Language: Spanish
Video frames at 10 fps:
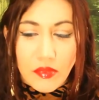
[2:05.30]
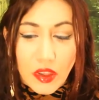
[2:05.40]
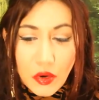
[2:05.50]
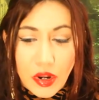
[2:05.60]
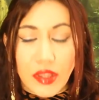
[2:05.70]

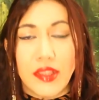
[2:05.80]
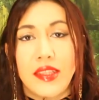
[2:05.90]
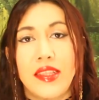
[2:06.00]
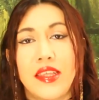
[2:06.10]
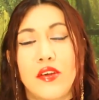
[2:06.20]
Ahora,
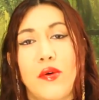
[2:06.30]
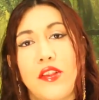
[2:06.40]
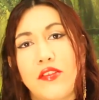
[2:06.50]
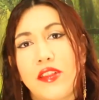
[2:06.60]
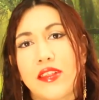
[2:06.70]

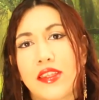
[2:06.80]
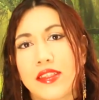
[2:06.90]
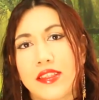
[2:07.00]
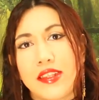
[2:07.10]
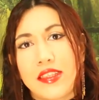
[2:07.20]
¿cuáles son las
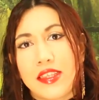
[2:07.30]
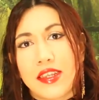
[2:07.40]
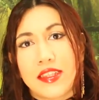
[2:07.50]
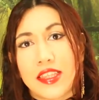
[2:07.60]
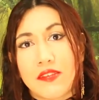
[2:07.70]

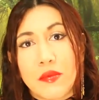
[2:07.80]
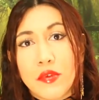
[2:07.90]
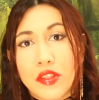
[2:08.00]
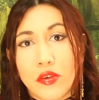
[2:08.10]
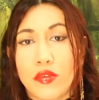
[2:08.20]
características que
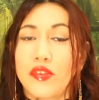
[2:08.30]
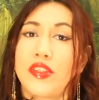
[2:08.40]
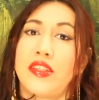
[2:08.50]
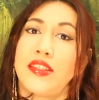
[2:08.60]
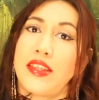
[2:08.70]
debemos de
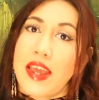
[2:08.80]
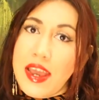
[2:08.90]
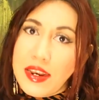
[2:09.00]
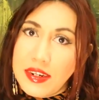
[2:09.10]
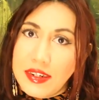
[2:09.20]

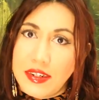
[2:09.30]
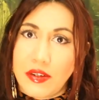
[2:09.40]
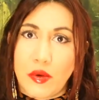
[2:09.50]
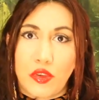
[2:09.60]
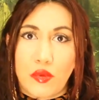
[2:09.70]
considerar
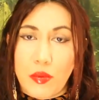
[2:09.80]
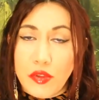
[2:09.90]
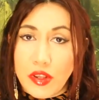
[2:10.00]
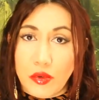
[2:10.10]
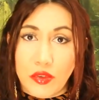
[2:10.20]
cuando
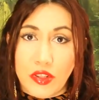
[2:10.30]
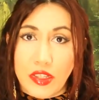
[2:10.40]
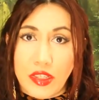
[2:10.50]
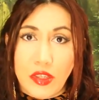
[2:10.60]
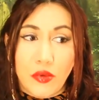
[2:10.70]
vamos a
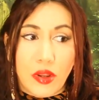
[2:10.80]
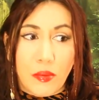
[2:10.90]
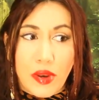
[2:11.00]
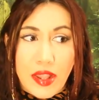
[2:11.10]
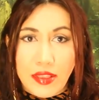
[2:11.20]
conseguir una
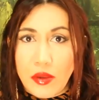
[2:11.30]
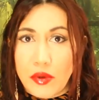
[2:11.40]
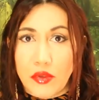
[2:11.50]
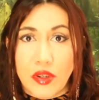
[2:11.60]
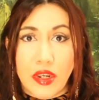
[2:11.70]
planta,
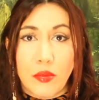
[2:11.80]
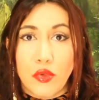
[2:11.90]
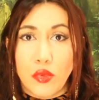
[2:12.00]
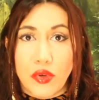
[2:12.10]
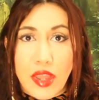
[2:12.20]
cuando
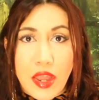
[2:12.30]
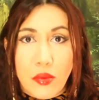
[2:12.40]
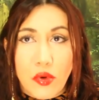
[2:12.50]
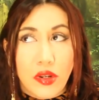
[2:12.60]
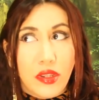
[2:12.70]
queremos un
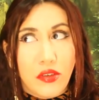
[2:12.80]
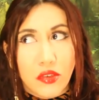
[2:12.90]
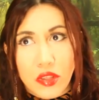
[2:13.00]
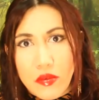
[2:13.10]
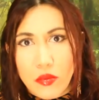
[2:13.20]
árbol y no
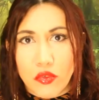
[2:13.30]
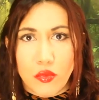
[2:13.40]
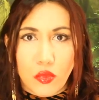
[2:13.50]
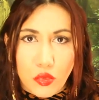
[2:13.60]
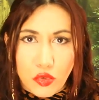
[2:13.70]
sabemos
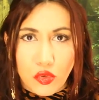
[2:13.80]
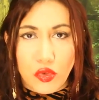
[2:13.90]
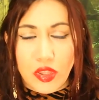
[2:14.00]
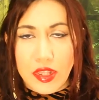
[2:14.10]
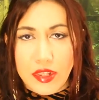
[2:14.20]
mucho
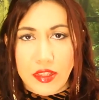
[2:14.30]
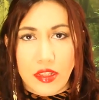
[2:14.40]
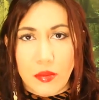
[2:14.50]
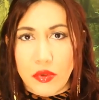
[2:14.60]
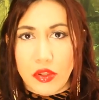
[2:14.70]
de este
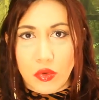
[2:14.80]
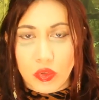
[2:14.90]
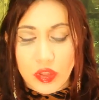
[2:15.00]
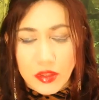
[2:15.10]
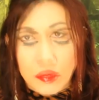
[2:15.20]
tipo de
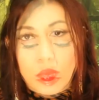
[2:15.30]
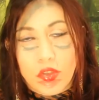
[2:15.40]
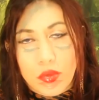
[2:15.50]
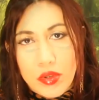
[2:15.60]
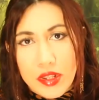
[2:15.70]
cosas?
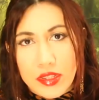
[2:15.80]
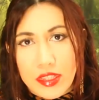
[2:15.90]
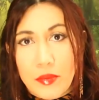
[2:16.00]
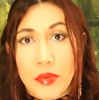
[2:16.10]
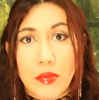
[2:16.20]
Pues como les
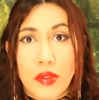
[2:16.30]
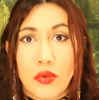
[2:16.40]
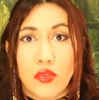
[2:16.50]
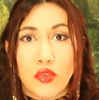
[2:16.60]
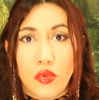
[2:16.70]
dije,
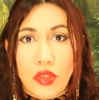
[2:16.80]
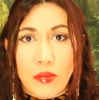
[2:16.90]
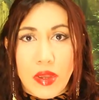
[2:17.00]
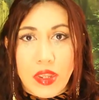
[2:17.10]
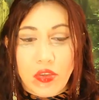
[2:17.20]
primero su
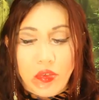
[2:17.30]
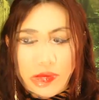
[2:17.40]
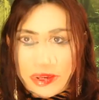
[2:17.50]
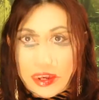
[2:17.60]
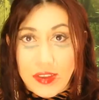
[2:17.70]
tamaño,
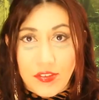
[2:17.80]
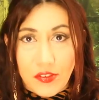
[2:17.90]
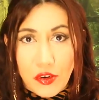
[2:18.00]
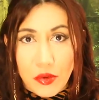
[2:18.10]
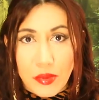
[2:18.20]
la
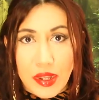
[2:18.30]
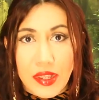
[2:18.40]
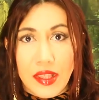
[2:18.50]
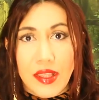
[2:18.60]
forma,